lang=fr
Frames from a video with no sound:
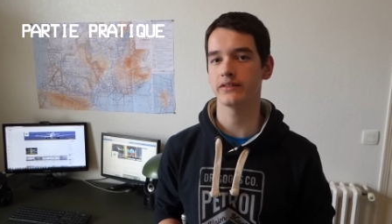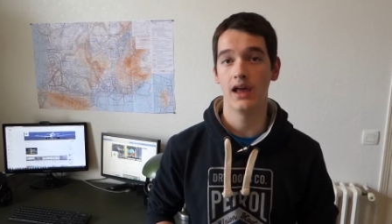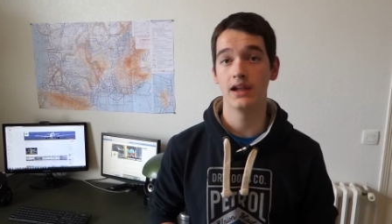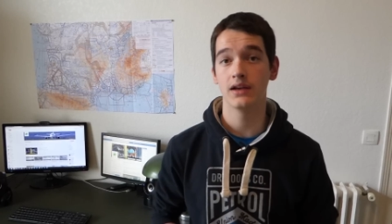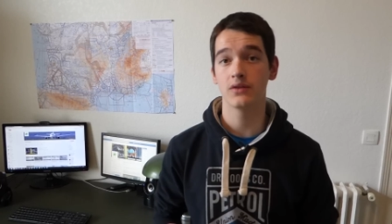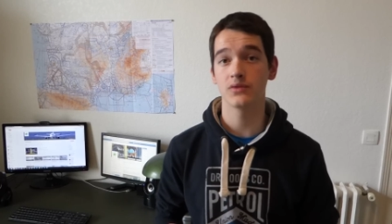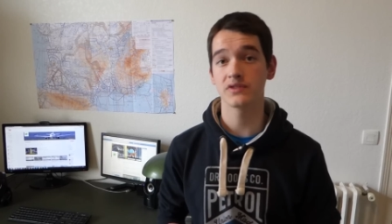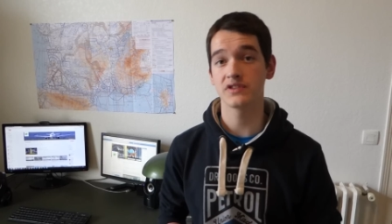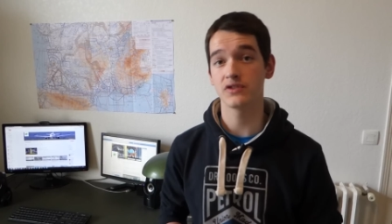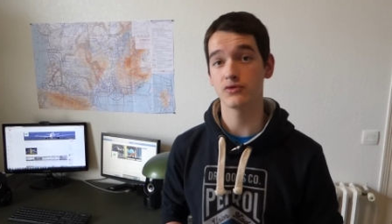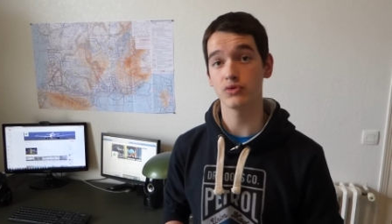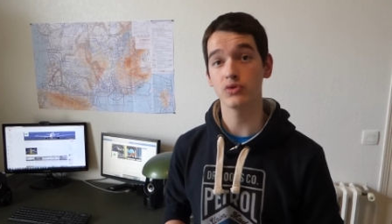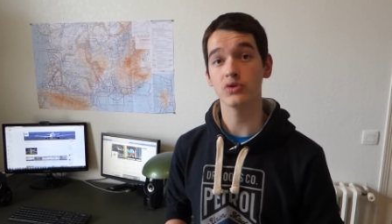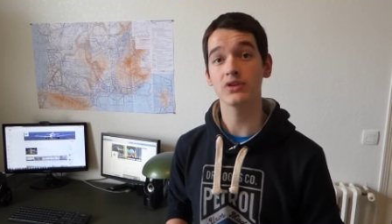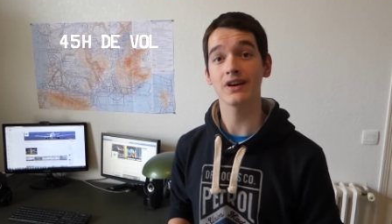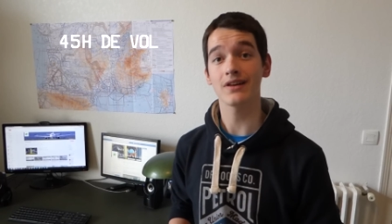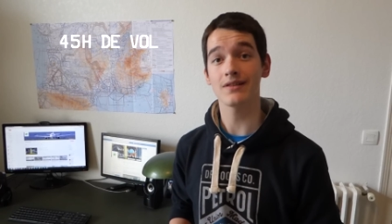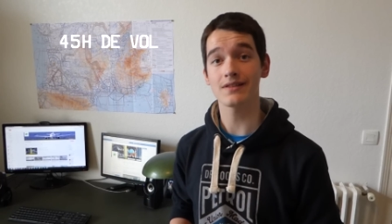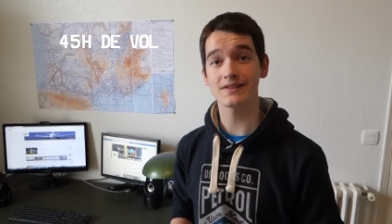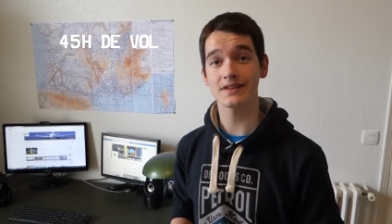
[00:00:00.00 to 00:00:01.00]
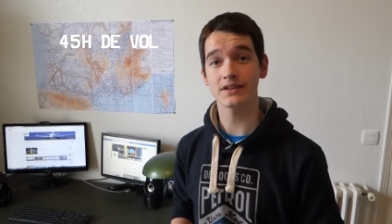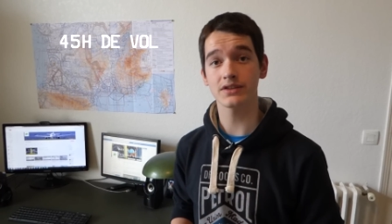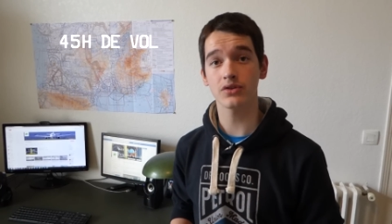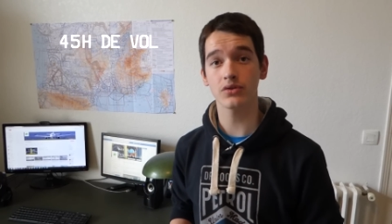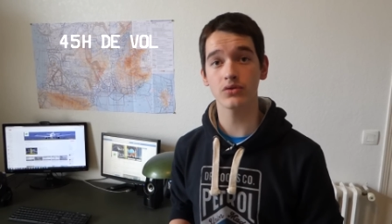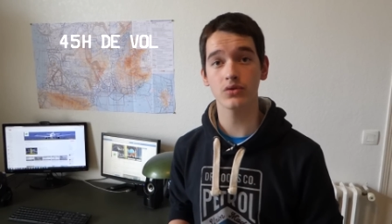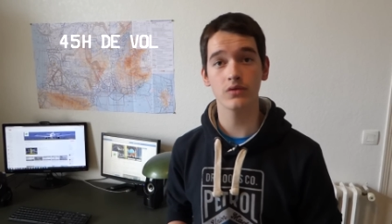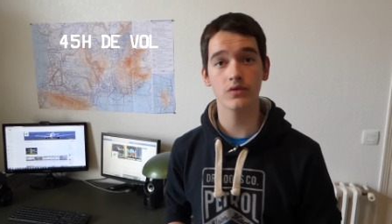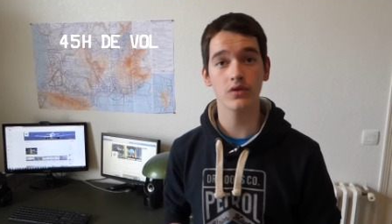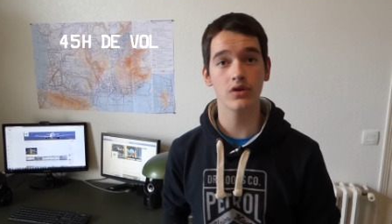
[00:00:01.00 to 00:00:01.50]
Elle est constituée de 45
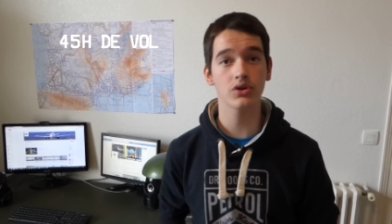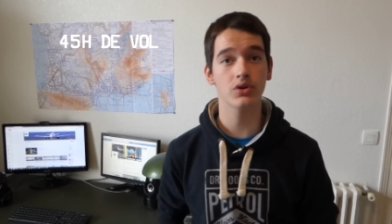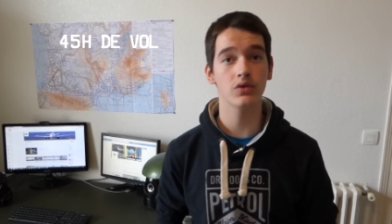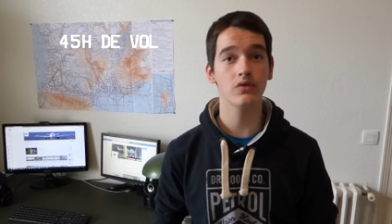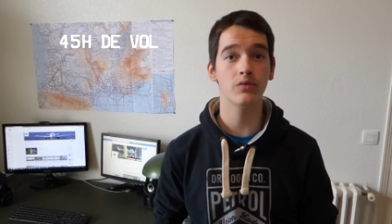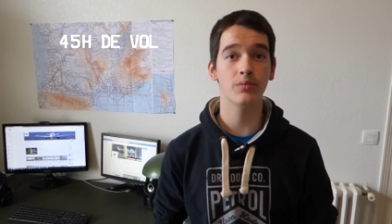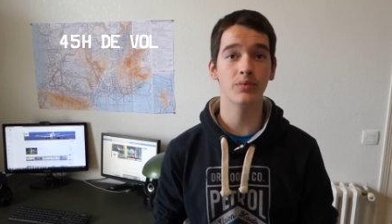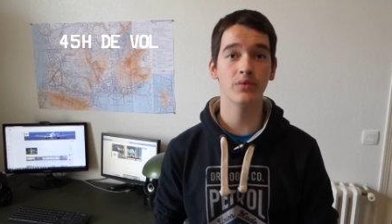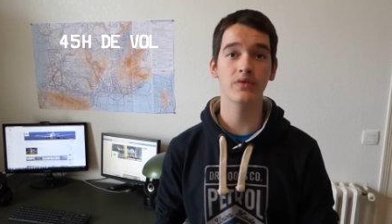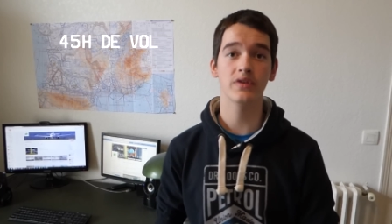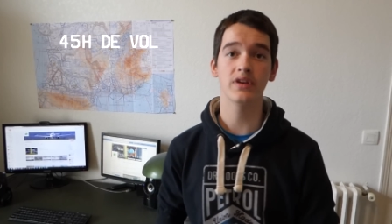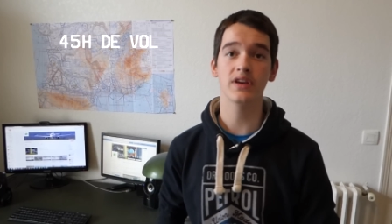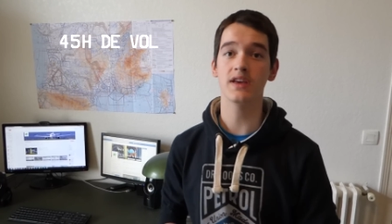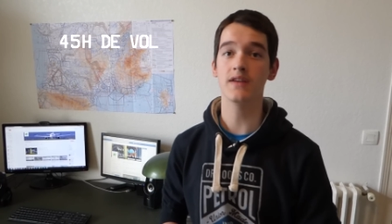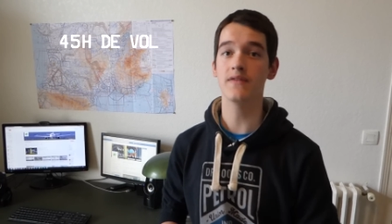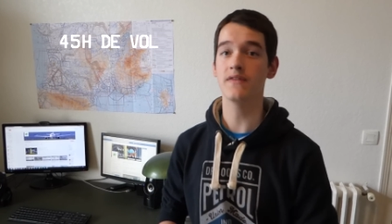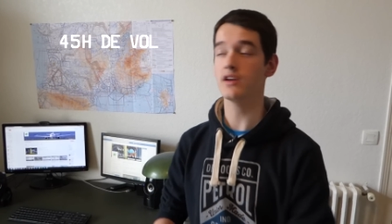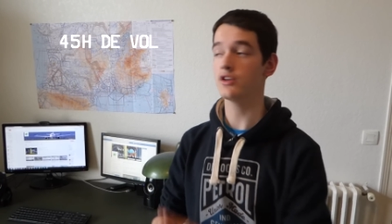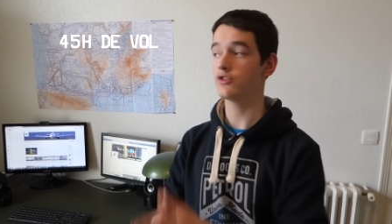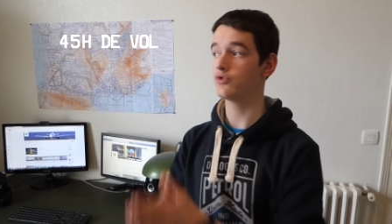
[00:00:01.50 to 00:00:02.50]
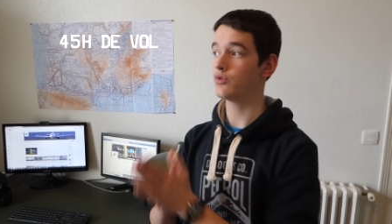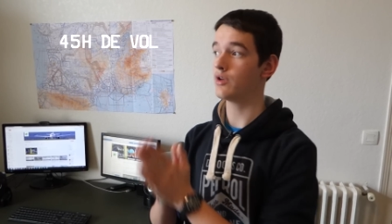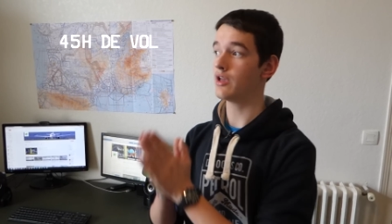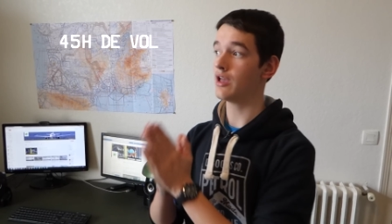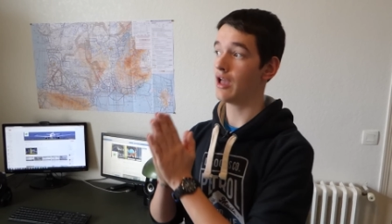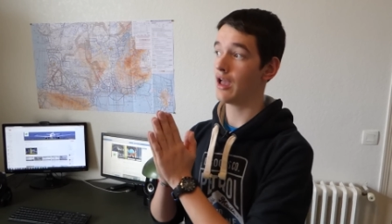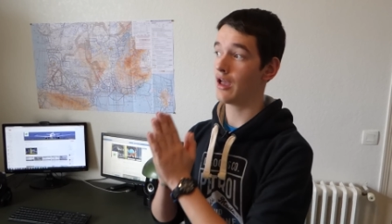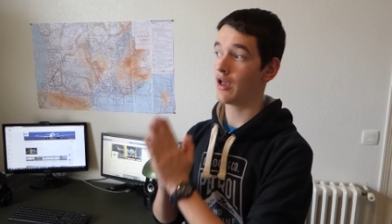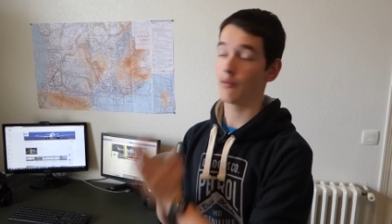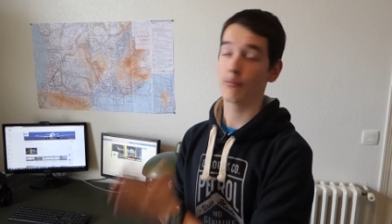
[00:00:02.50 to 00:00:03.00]
heures de vol que vous pouvez effectuer